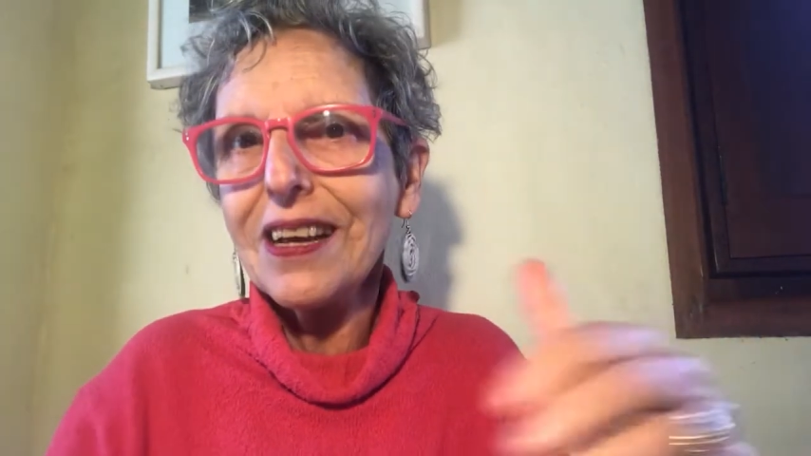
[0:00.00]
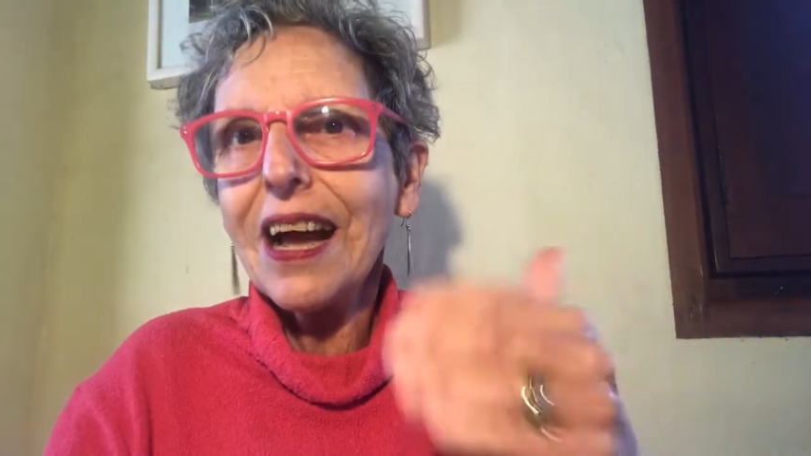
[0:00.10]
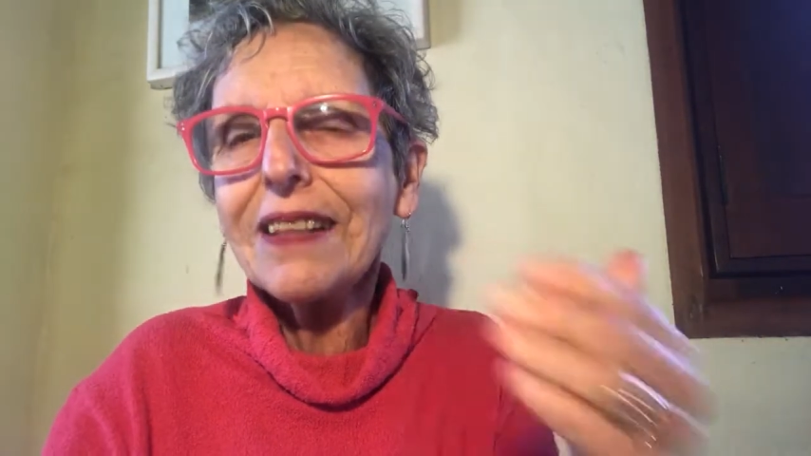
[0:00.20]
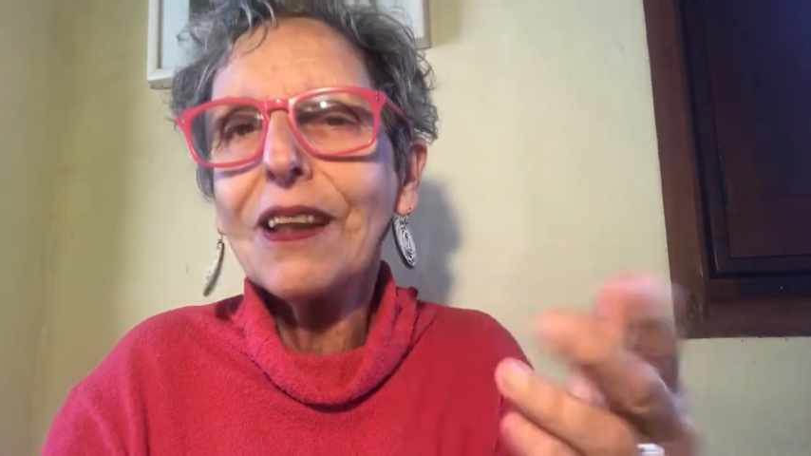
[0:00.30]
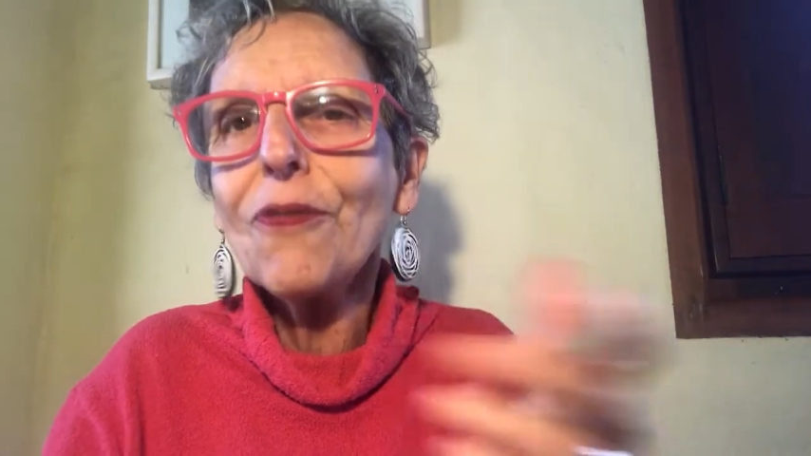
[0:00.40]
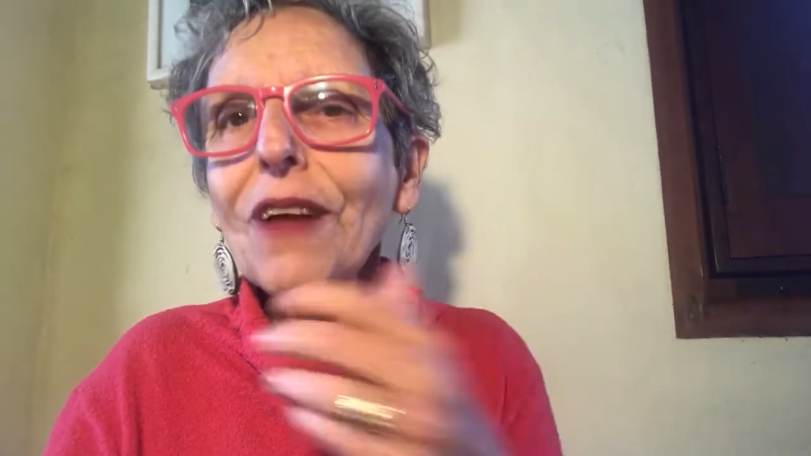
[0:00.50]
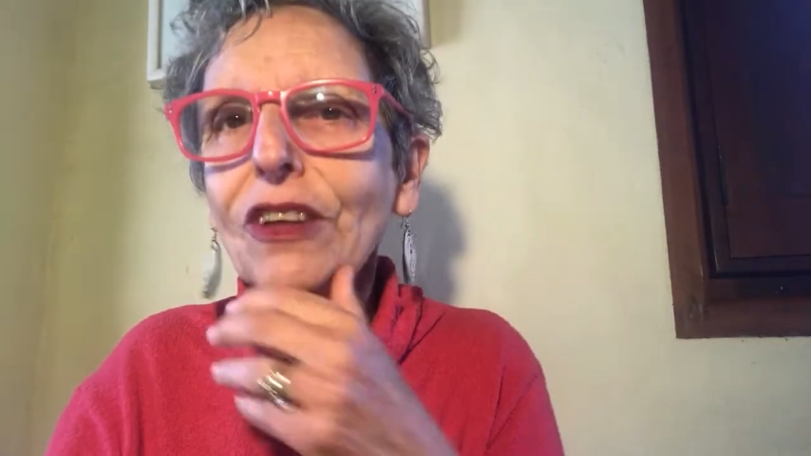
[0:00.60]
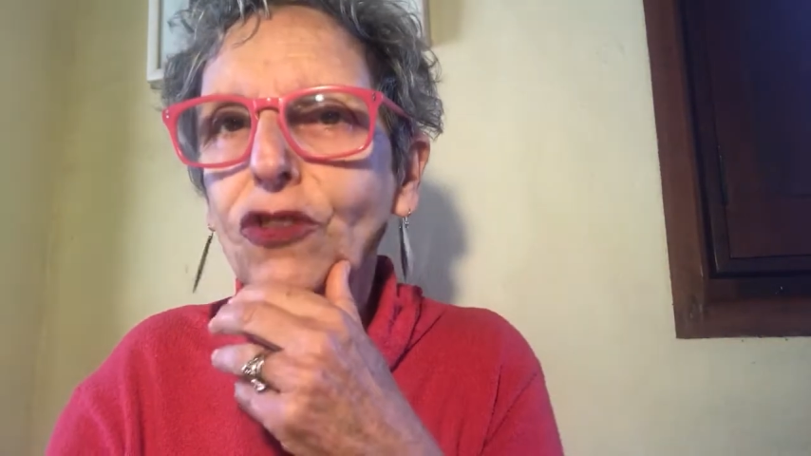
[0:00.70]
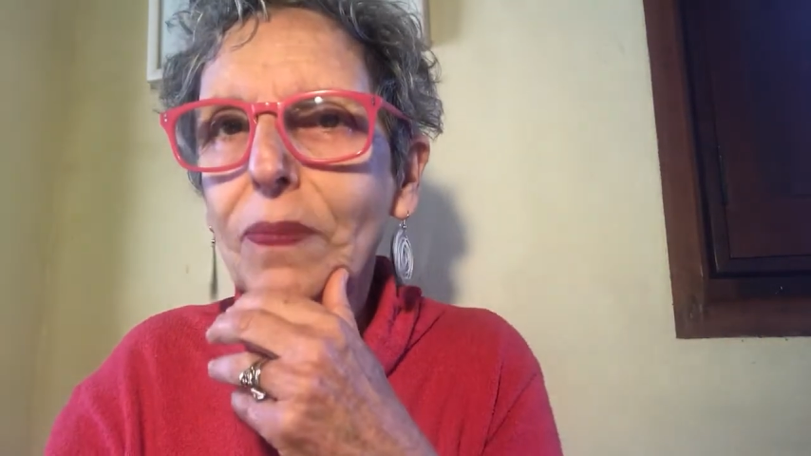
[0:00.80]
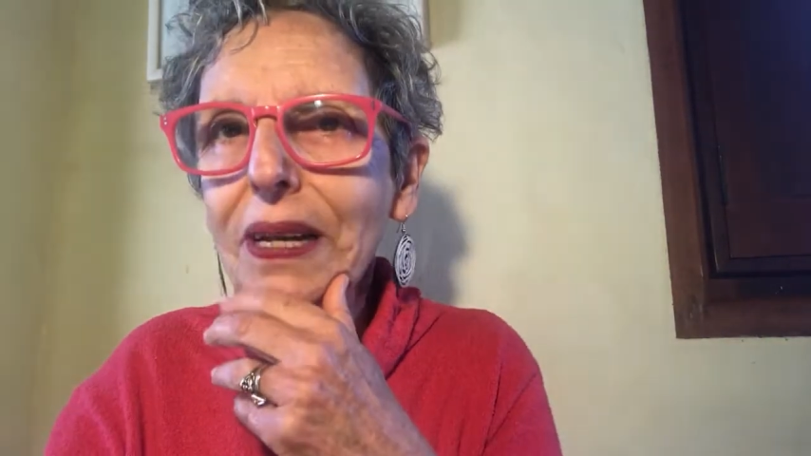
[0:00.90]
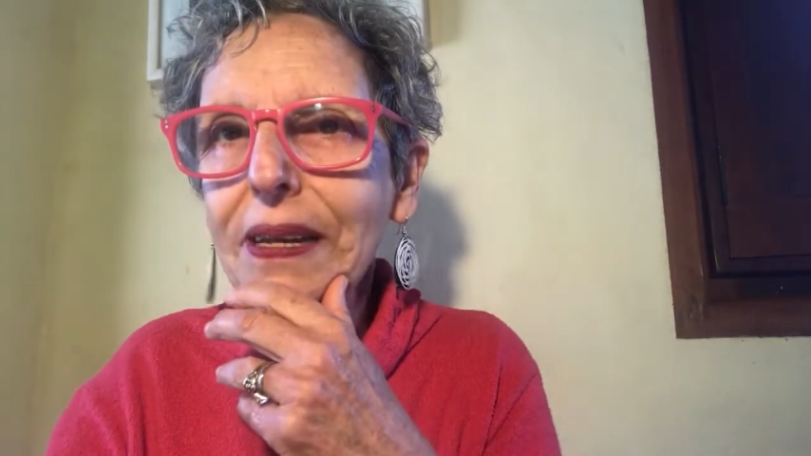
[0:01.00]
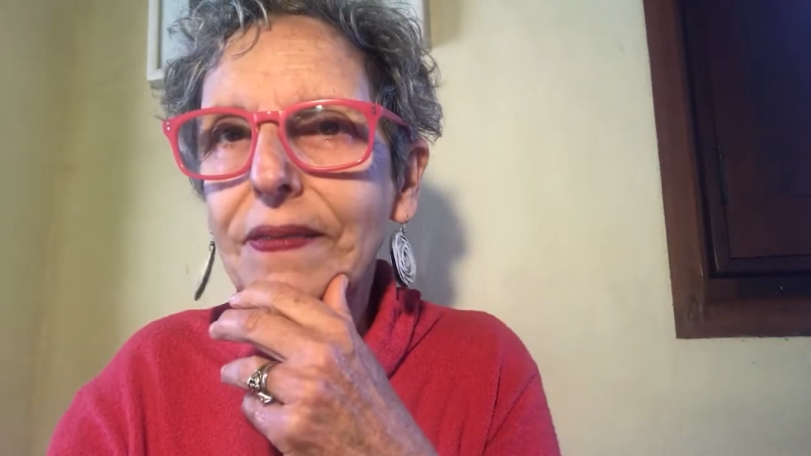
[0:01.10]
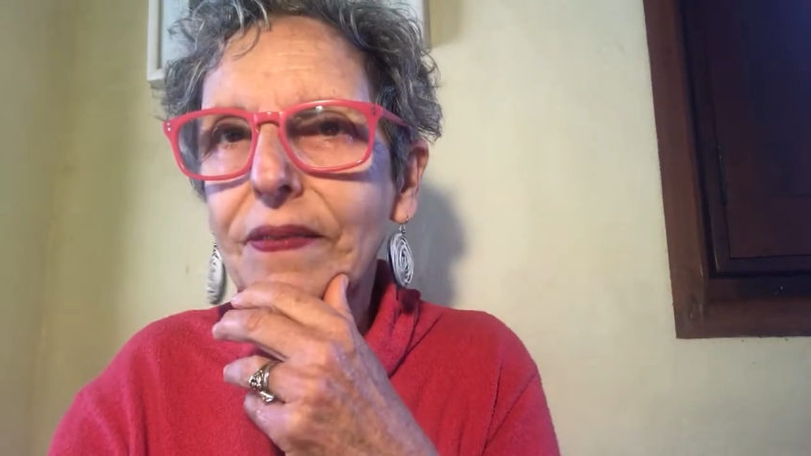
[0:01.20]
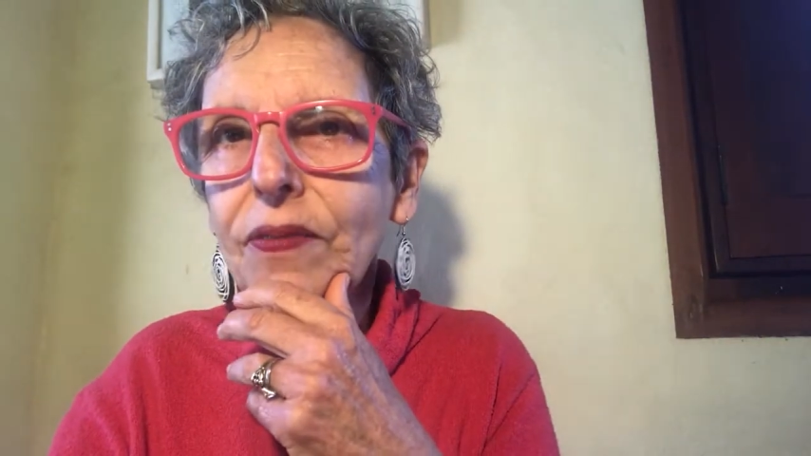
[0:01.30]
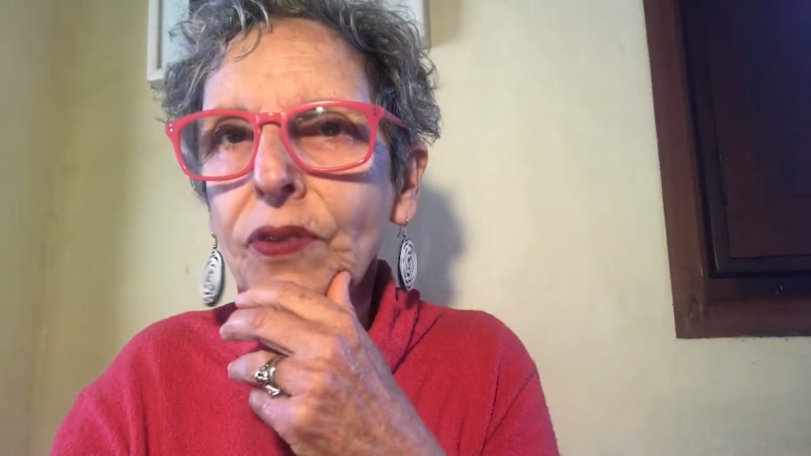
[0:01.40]
através de
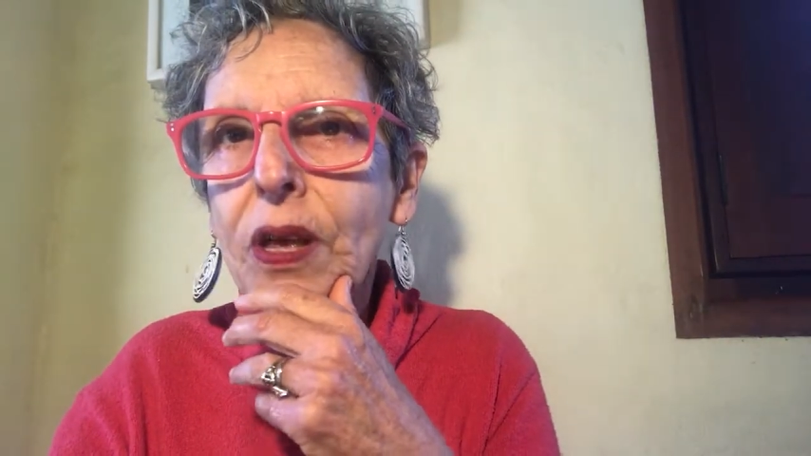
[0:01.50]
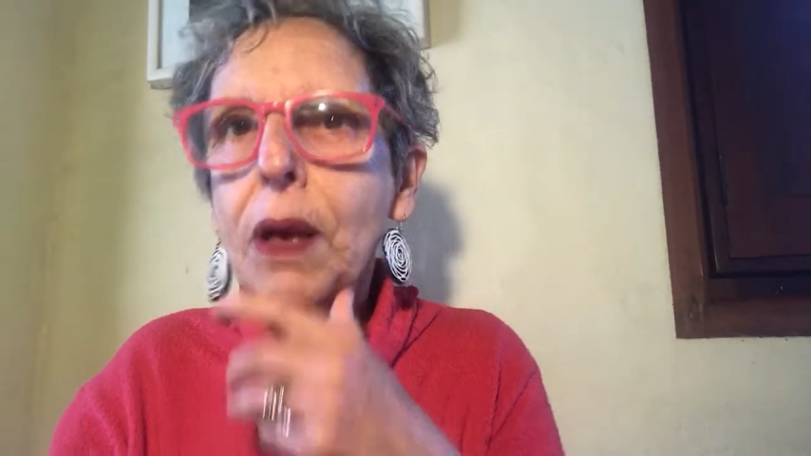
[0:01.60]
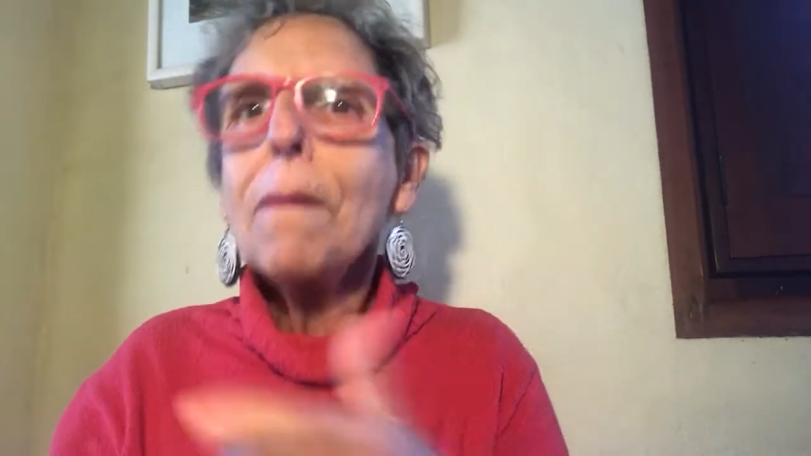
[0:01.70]
milícias.